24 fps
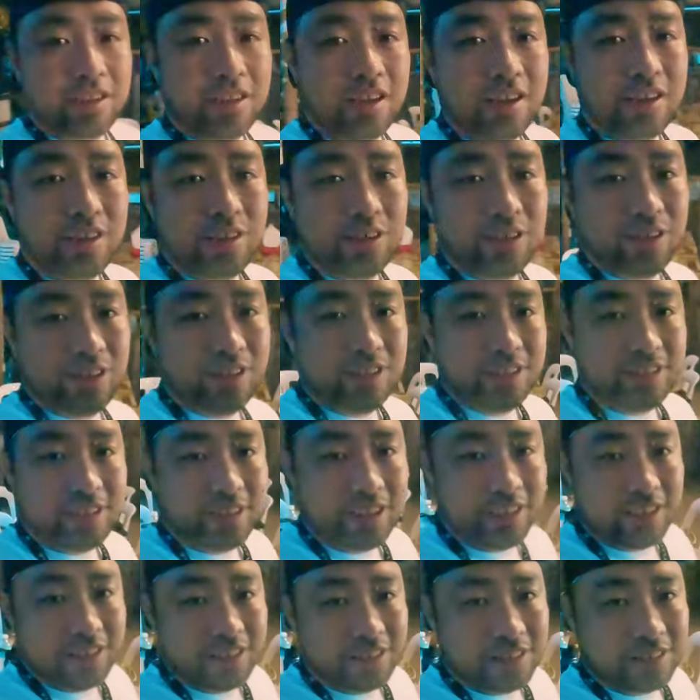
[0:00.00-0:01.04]
ngayon
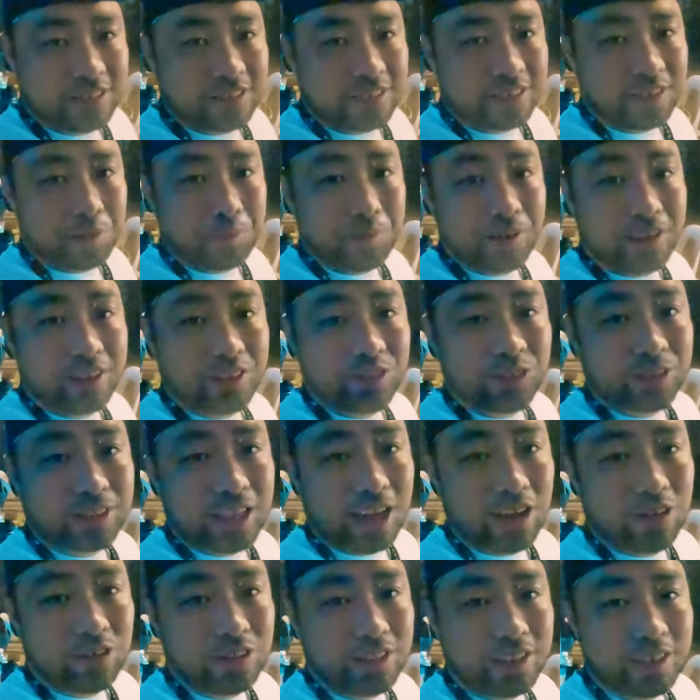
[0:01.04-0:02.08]
since kami lang yung
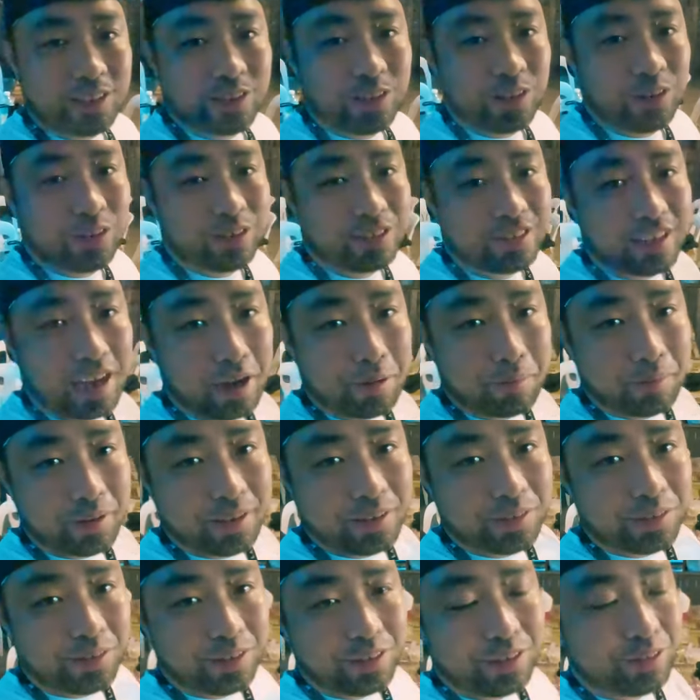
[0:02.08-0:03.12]
tao dito sa amin
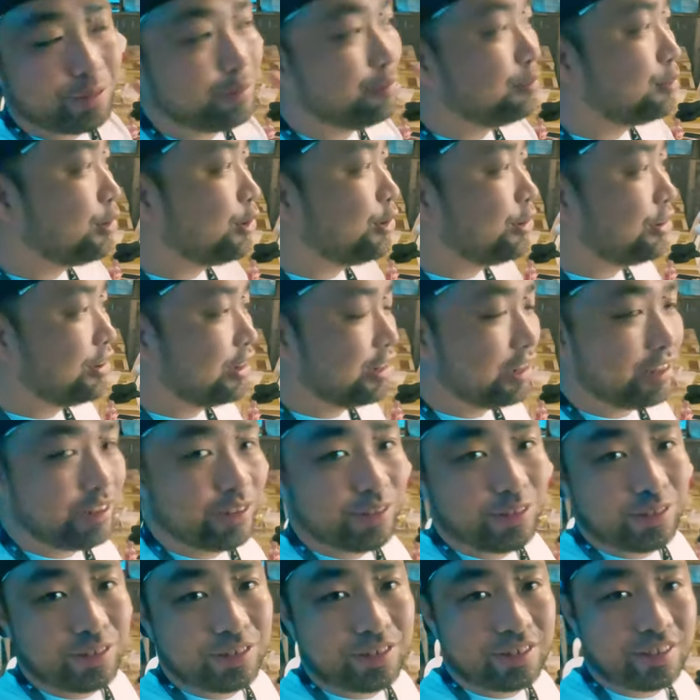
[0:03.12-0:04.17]
yung, yung buong
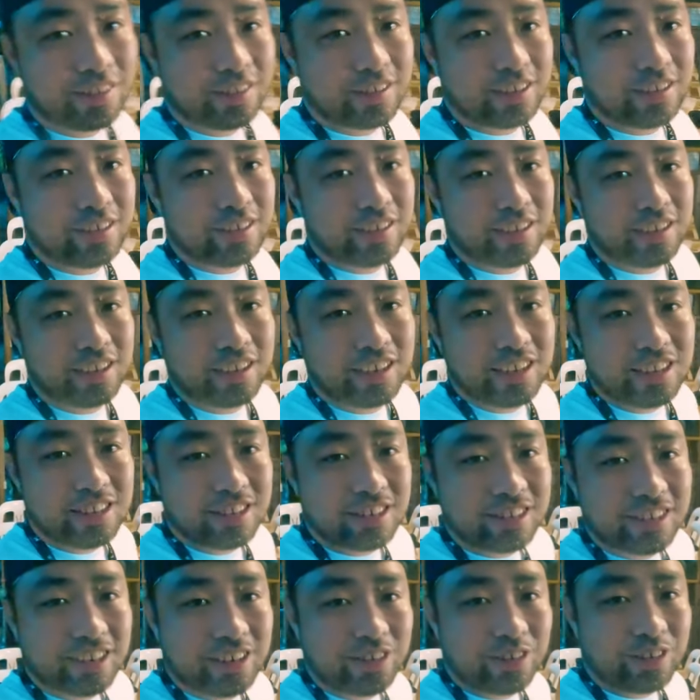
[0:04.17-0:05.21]
ano
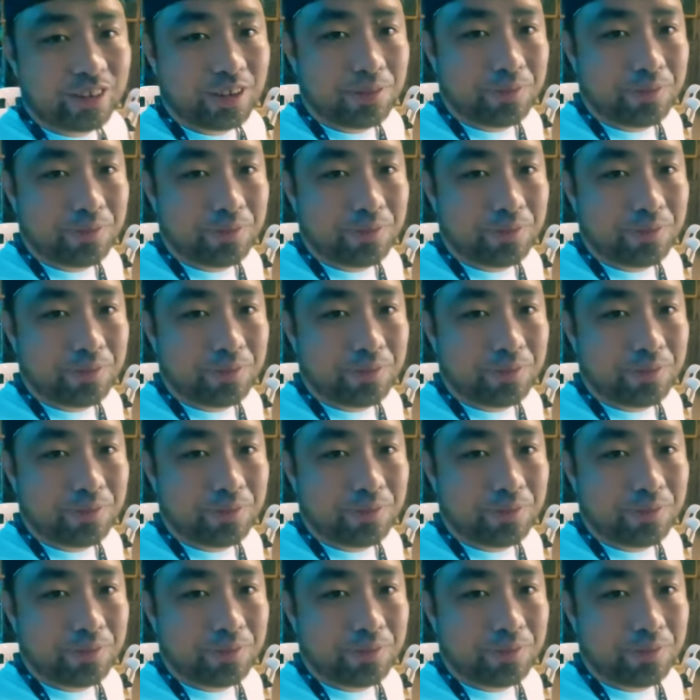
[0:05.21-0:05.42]
kitchen or